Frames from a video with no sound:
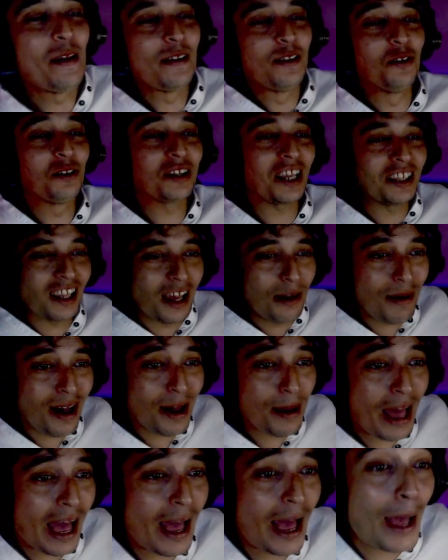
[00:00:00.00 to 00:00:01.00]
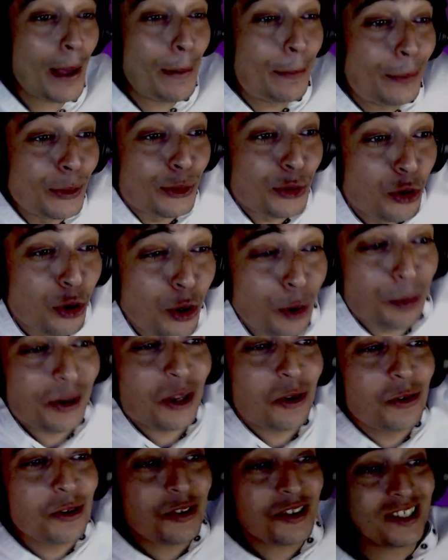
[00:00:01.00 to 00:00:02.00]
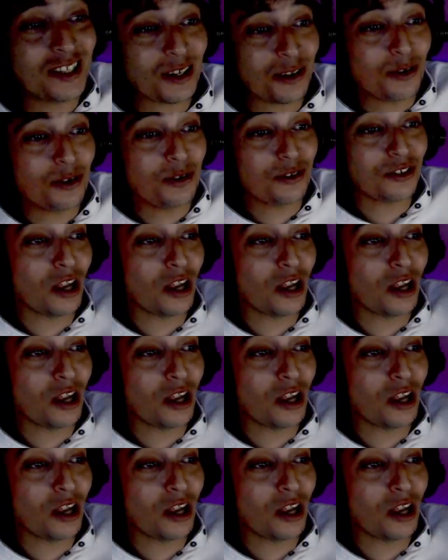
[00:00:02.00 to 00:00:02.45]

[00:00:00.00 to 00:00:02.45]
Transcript: Donc, un drama un peu trop pris au sérieux.